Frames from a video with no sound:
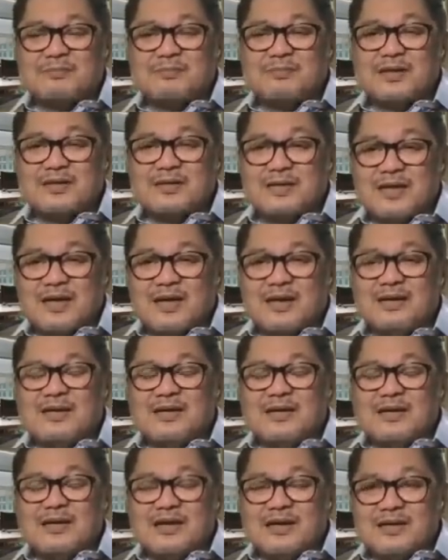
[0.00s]
kepada
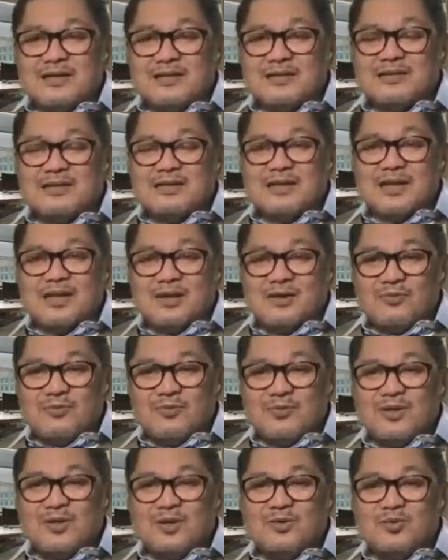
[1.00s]
RT,
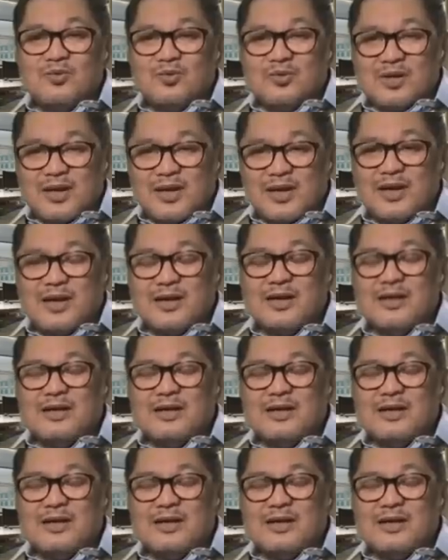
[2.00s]
RW, lurah,